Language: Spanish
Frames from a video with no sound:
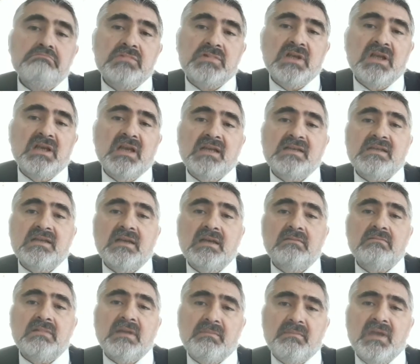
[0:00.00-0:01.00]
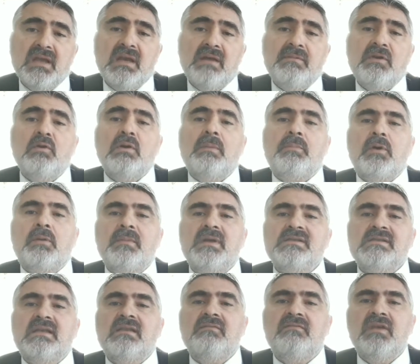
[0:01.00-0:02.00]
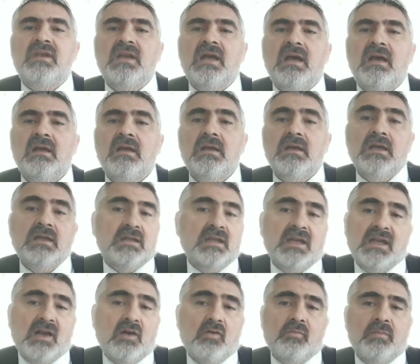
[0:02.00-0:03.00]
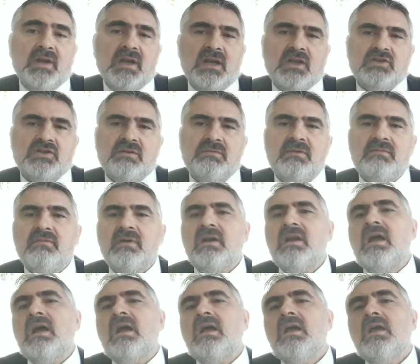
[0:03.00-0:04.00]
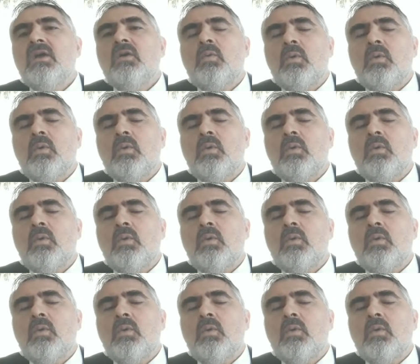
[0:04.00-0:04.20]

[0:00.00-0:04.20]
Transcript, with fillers: sin esa, también había una promesa divina y tenía que cumplir a Shemit Baraj.